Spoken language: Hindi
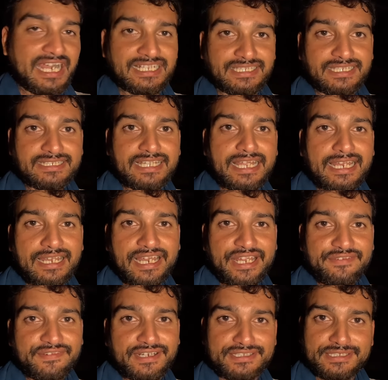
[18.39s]
आई थिंक ये
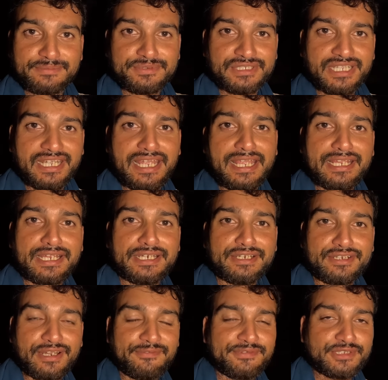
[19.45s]
लाइफ का सबसे
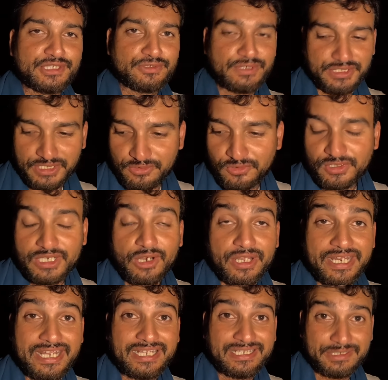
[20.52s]
टफ सिचुएशन होगा
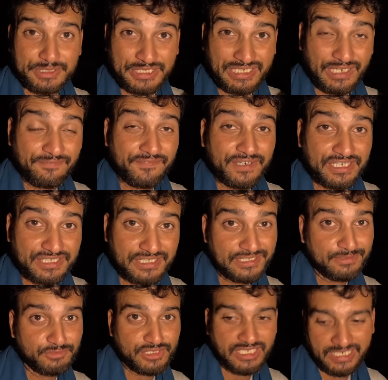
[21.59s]
और एक टफ
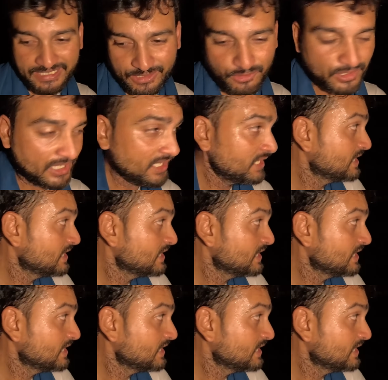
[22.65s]
डिसीजन मुझे लेना होगा